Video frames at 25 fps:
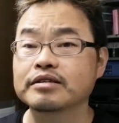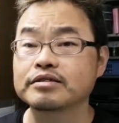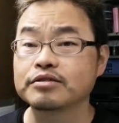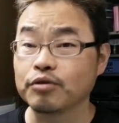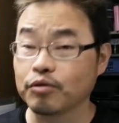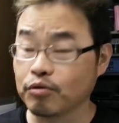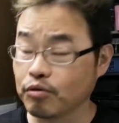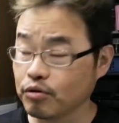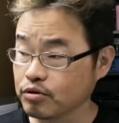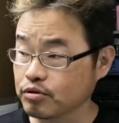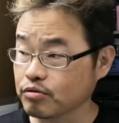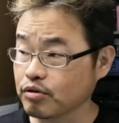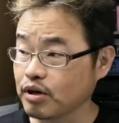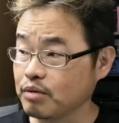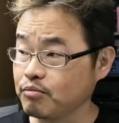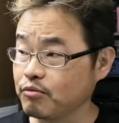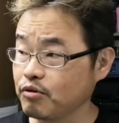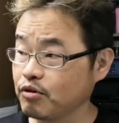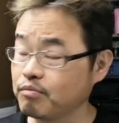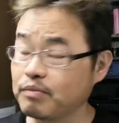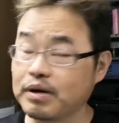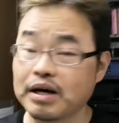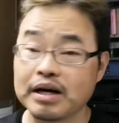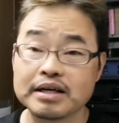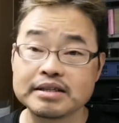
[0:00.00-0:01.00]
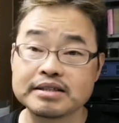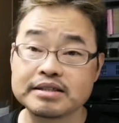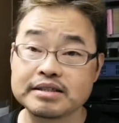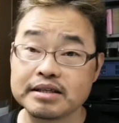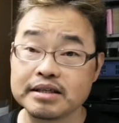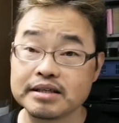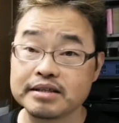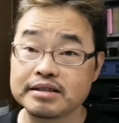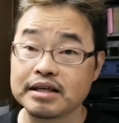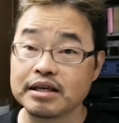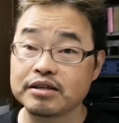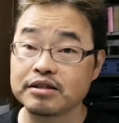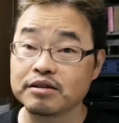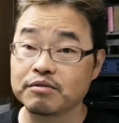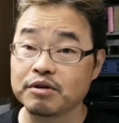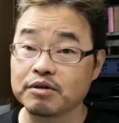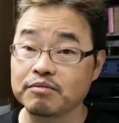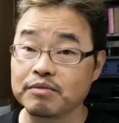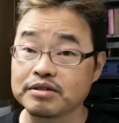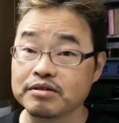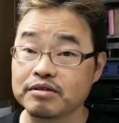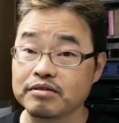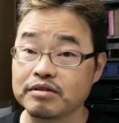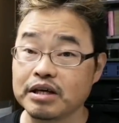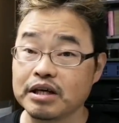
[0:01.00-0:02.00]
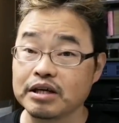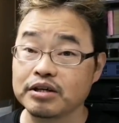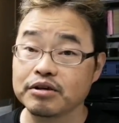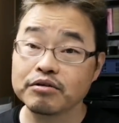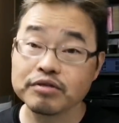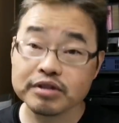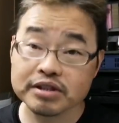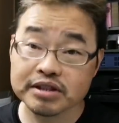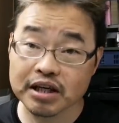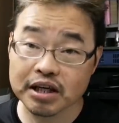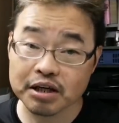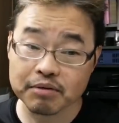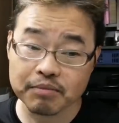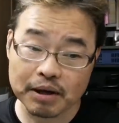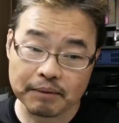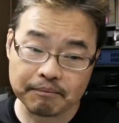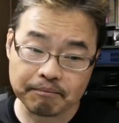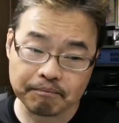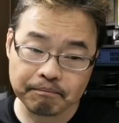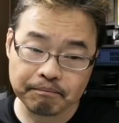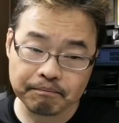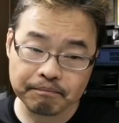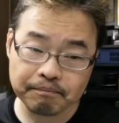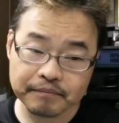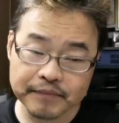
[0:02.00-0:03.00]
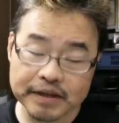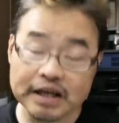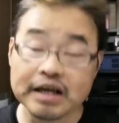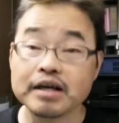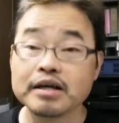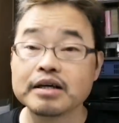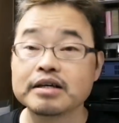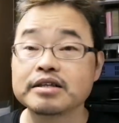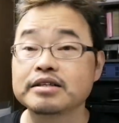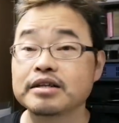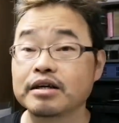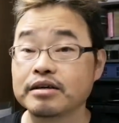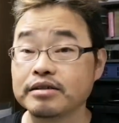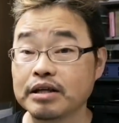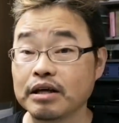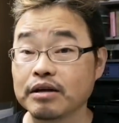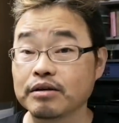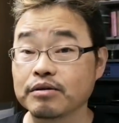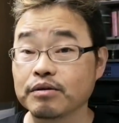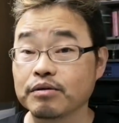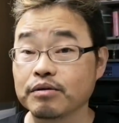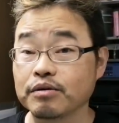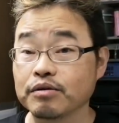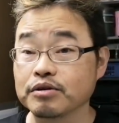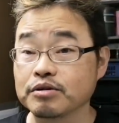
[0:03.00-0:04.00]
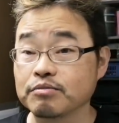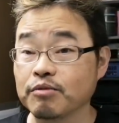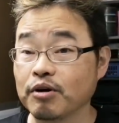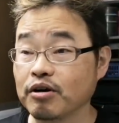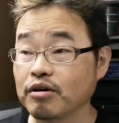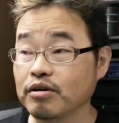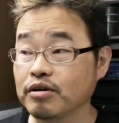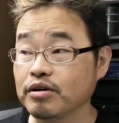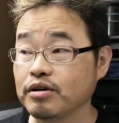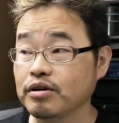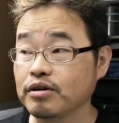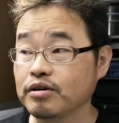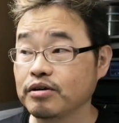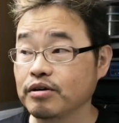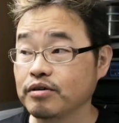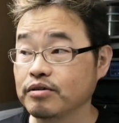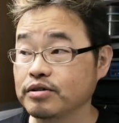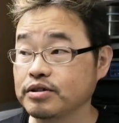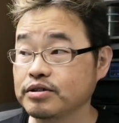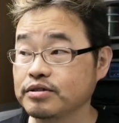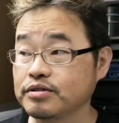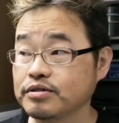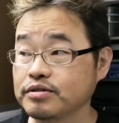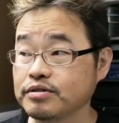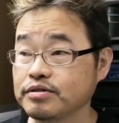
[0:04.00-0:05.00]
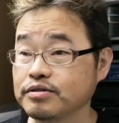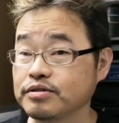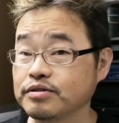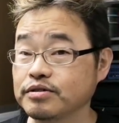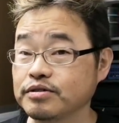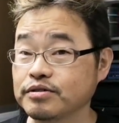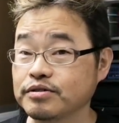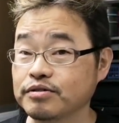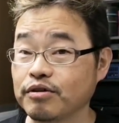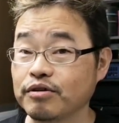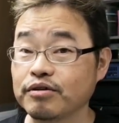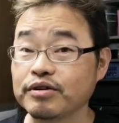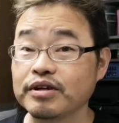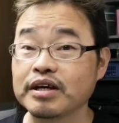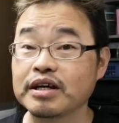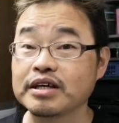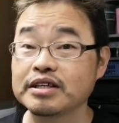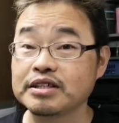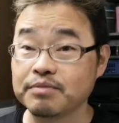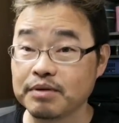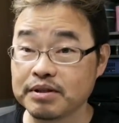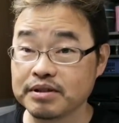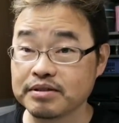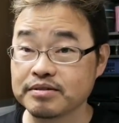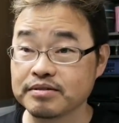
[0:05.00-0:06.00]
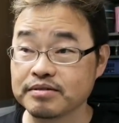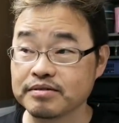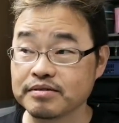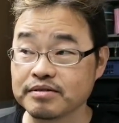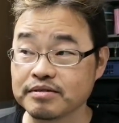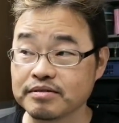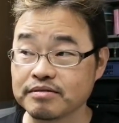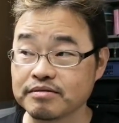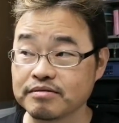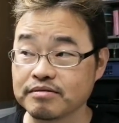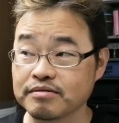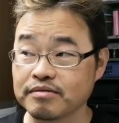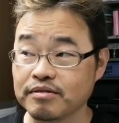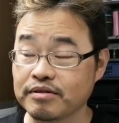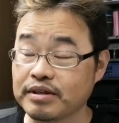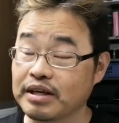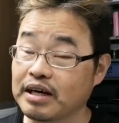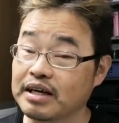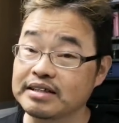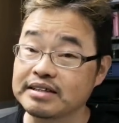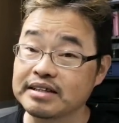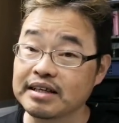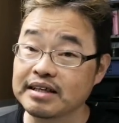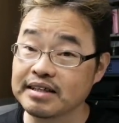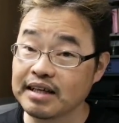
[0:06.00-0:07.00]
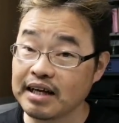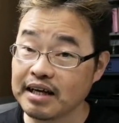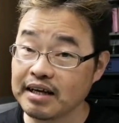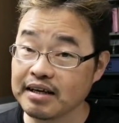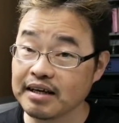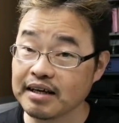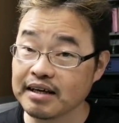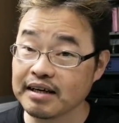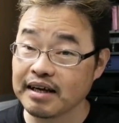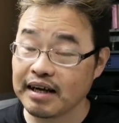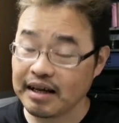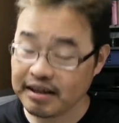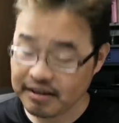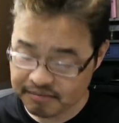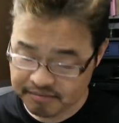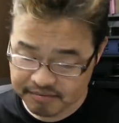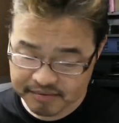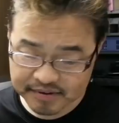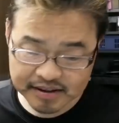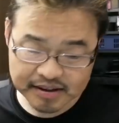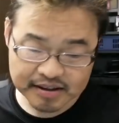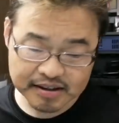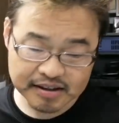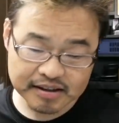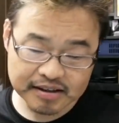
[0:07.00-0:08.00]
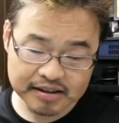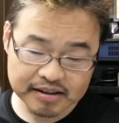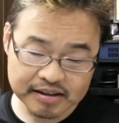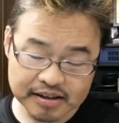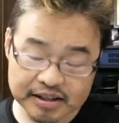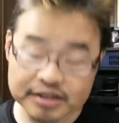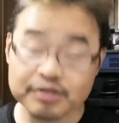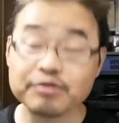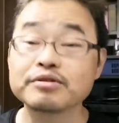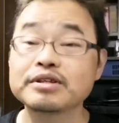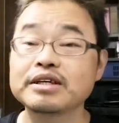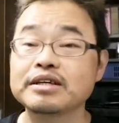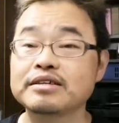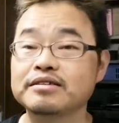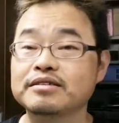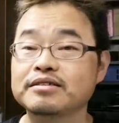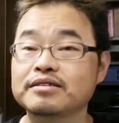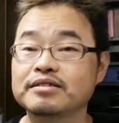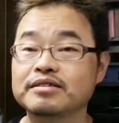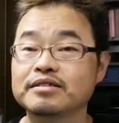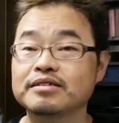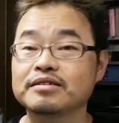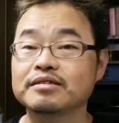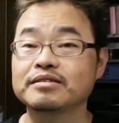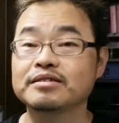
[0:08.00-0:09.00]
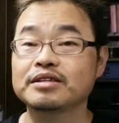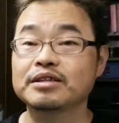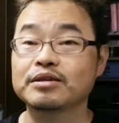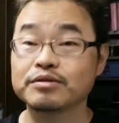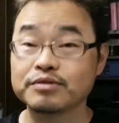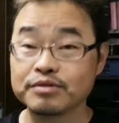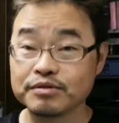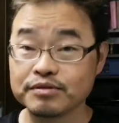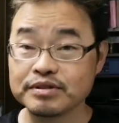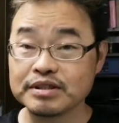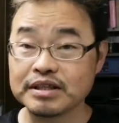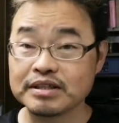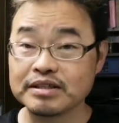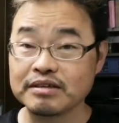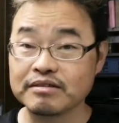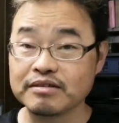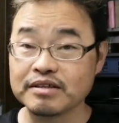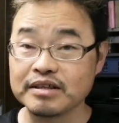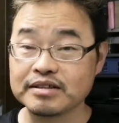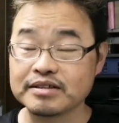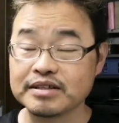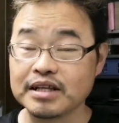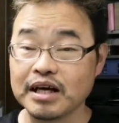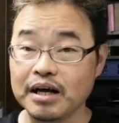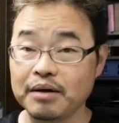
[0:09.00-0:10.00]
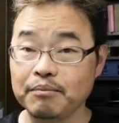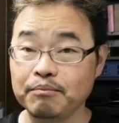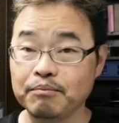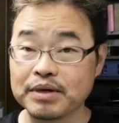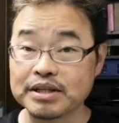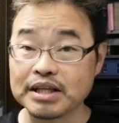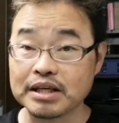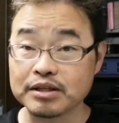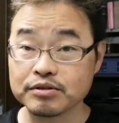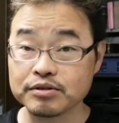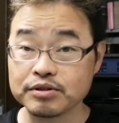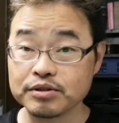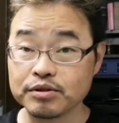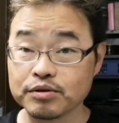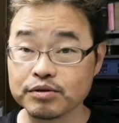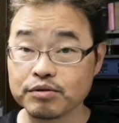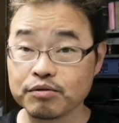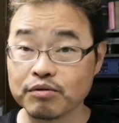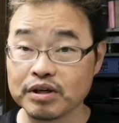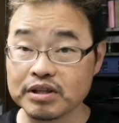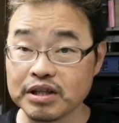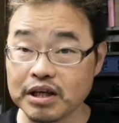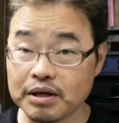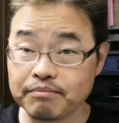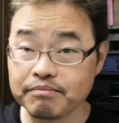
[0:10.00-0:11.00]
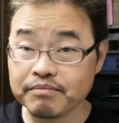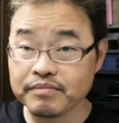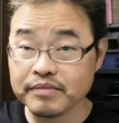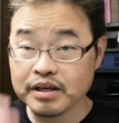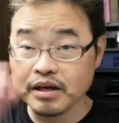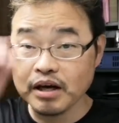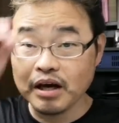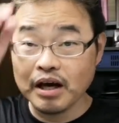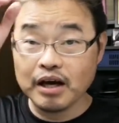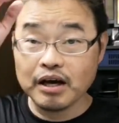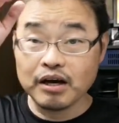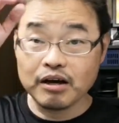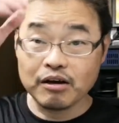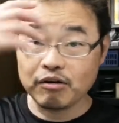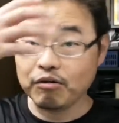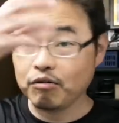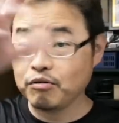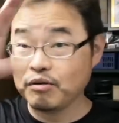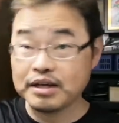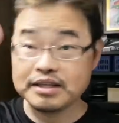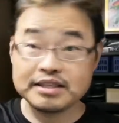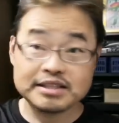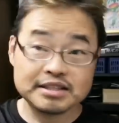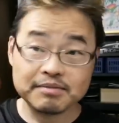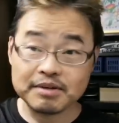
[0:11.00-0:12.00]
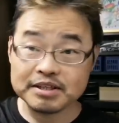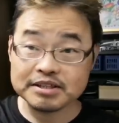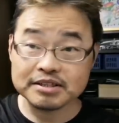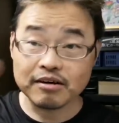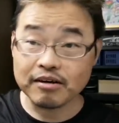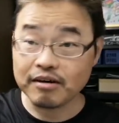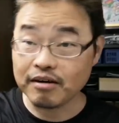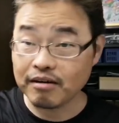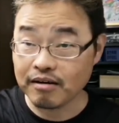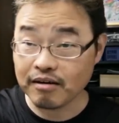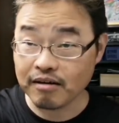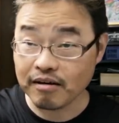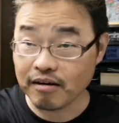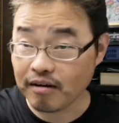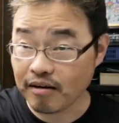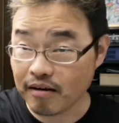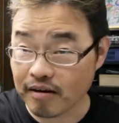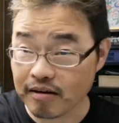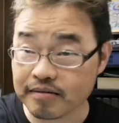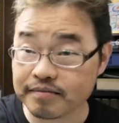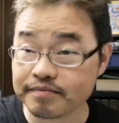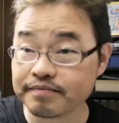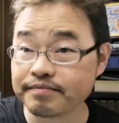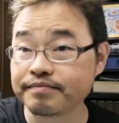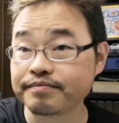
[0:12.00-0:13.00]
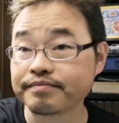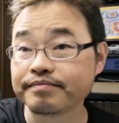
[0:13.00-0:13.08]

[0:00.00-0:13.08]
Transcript: 情報とかもまあ発信したいと思いますので、よろしければ、チャンネル登録もよろしくお願いします。こんな感じかな。はい。以上です。さとちゅんチャンネルでした。また次の動画でお会いしましょう。